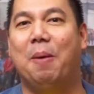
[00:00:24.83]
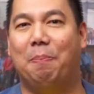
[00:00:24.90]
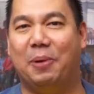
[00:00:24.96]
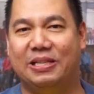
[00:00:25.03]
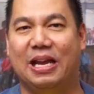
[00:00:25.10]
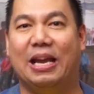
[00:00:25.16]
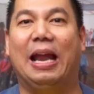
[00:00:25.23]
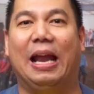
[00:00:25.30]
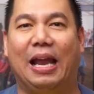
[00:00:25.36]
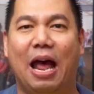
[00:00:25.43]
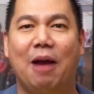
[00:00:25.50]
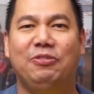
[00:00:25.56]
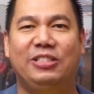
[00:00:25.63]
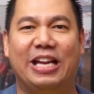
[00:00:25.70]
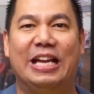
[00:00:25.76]
perjalanan
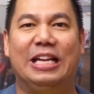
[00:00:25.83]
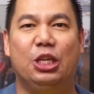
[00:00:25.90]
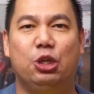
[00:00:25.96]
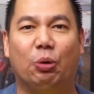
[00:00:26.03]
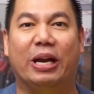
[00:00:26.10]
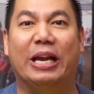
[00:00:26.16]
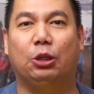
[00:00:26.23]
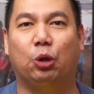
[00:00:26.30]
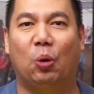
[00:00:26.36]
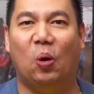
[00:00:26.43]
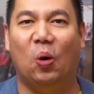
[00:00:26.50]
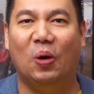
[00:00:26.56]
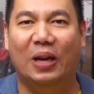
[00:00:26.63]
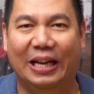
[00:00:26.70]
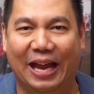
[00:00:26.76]
life change journey to
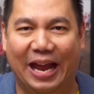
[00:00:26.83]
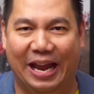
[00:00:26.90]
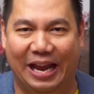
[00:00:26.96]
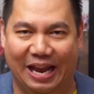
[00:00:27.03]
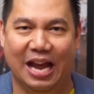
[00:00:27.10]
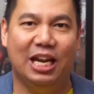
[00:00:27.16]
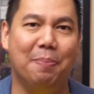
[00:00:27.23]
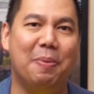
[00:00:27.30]
Holy Land.